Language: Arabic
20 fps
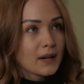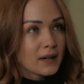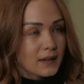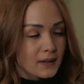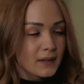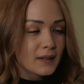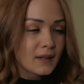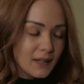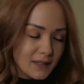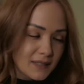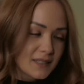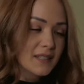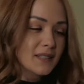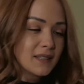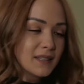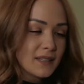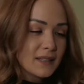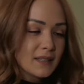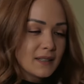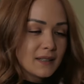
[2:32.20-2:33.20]
ايه أعطي
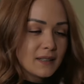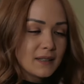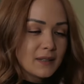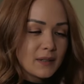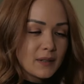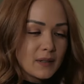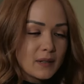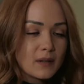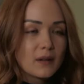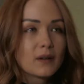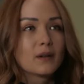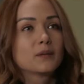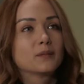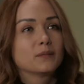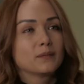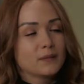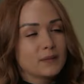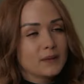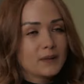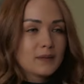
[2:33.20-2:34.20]
أه،
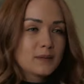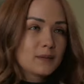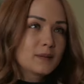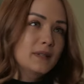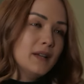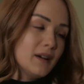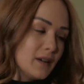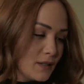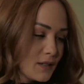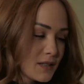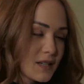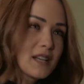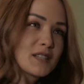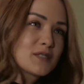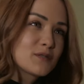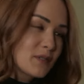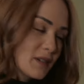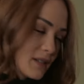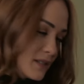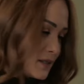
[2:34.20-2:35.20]
لا
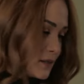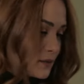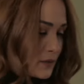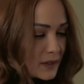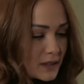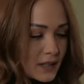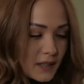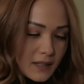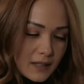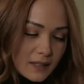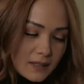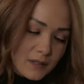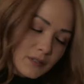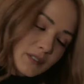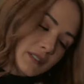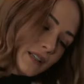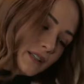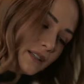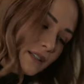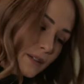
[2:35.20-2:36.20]
اسفه تفضلي
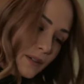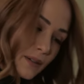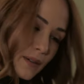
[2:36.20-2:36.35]
تفضلي